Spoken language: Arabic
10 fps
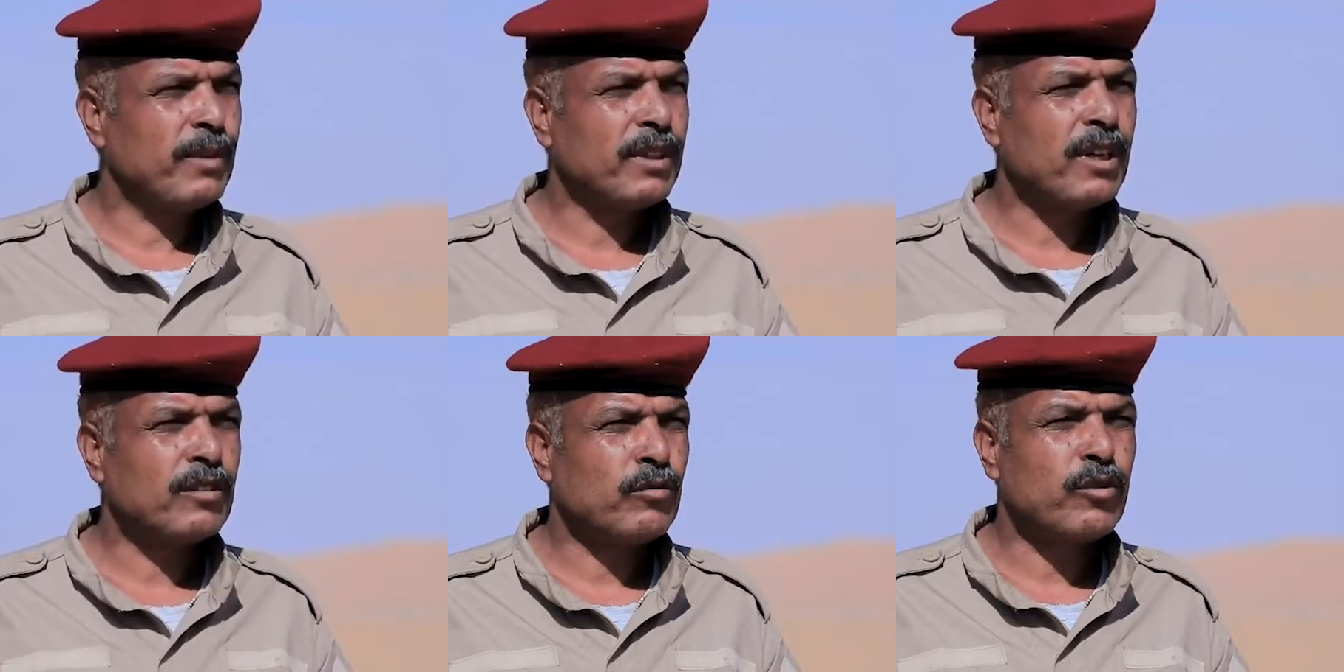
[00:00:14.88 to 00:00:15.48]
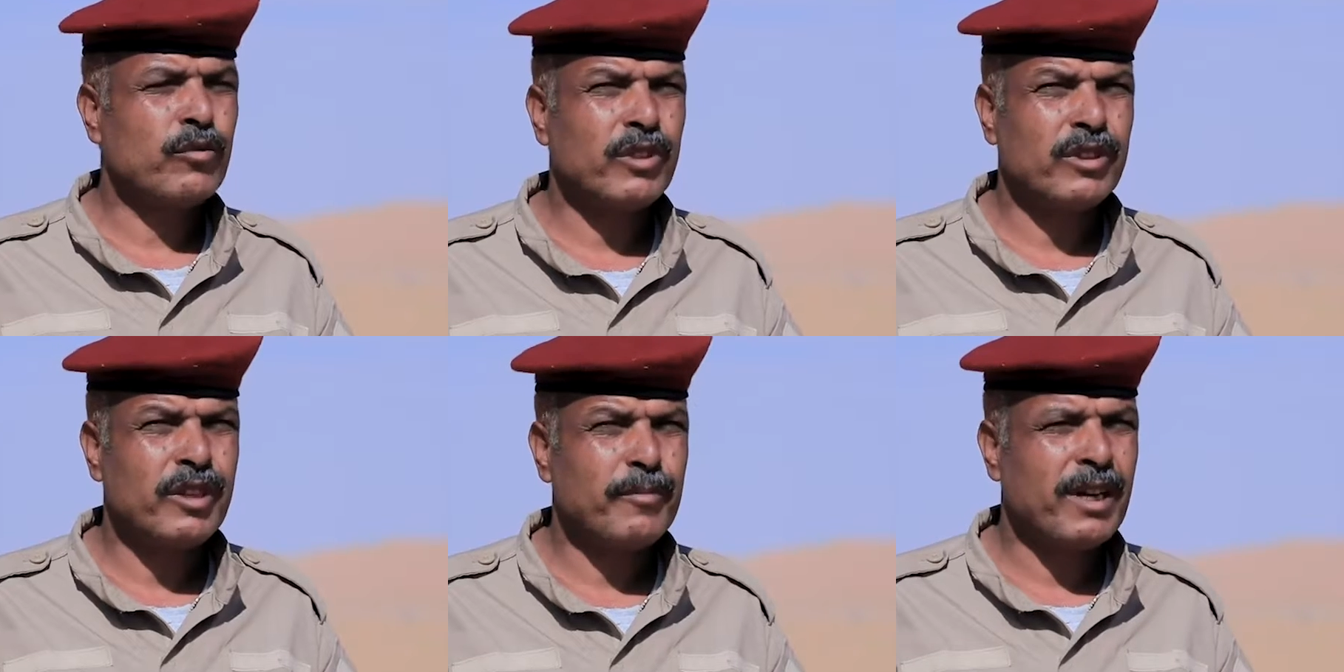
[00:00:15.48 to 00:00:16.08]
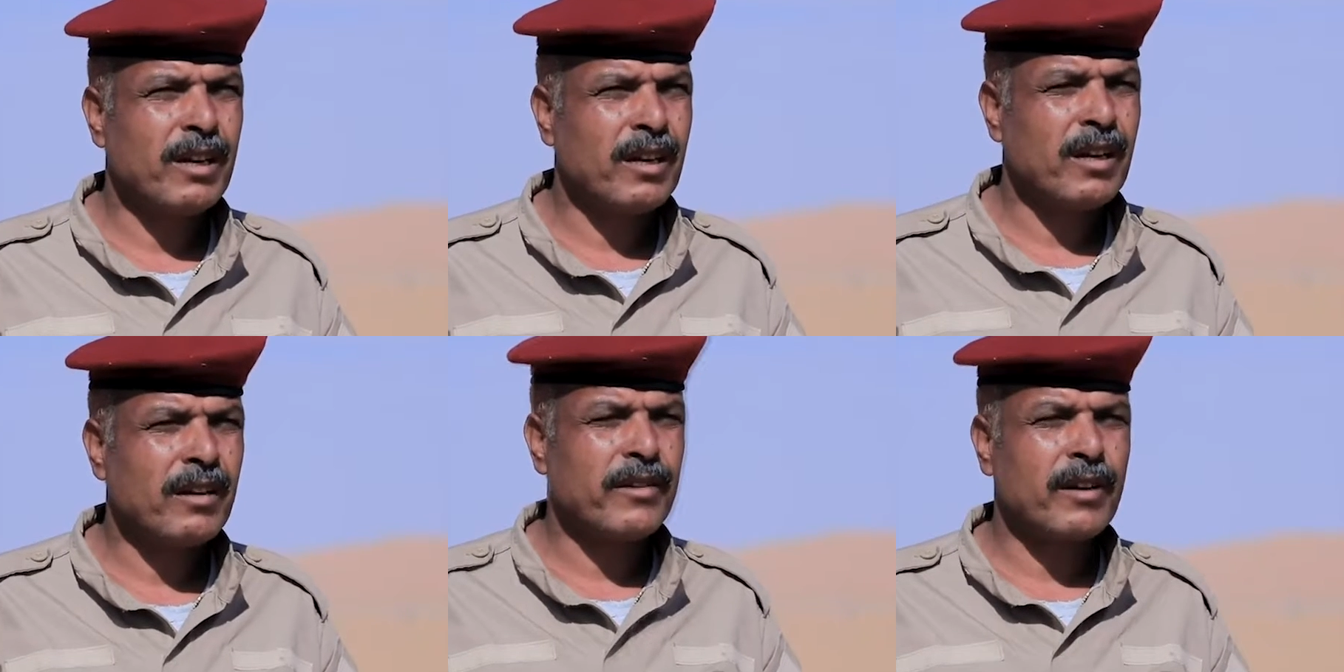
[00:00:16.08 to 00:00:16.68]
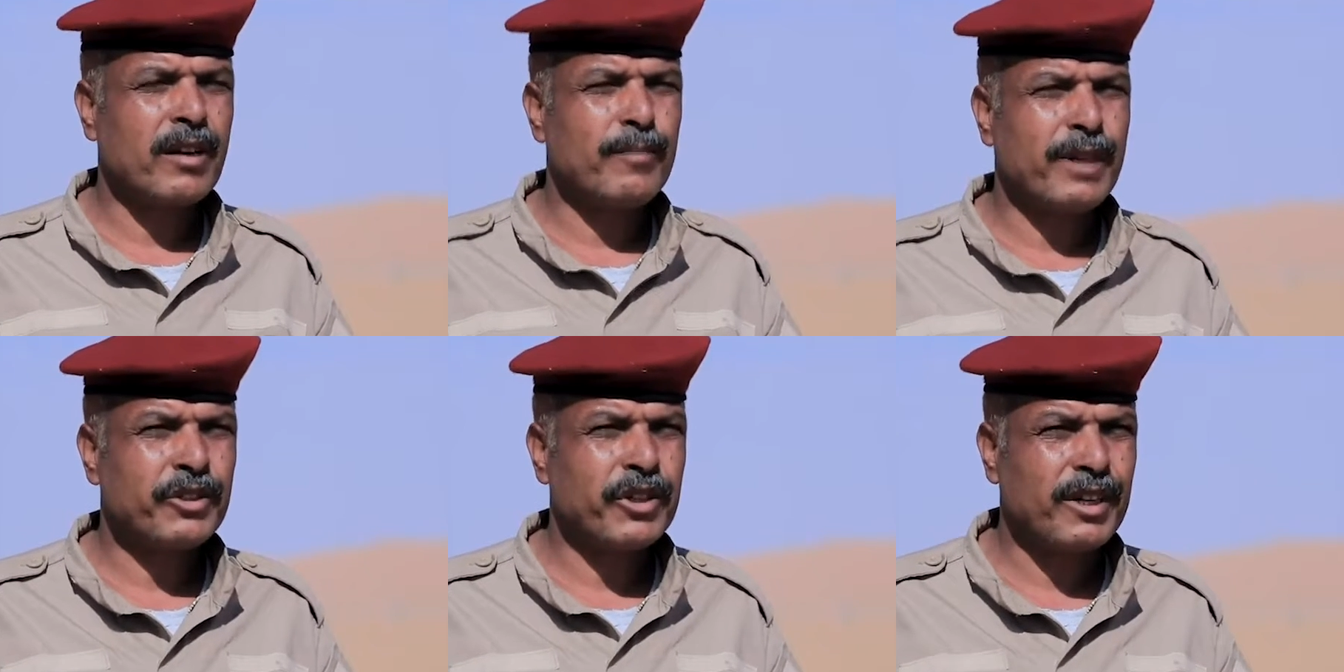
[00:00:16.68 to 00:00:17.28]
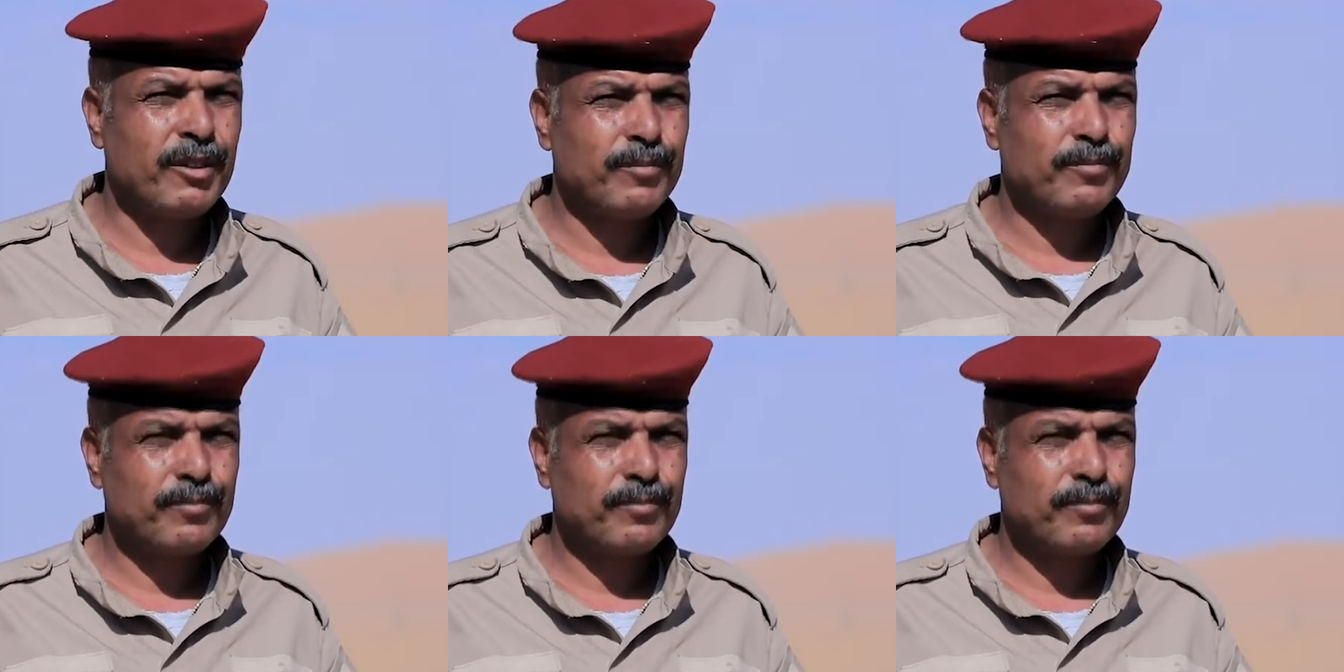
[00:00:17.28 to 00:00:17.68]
في منطقة قرون على الحقل رقم عشرة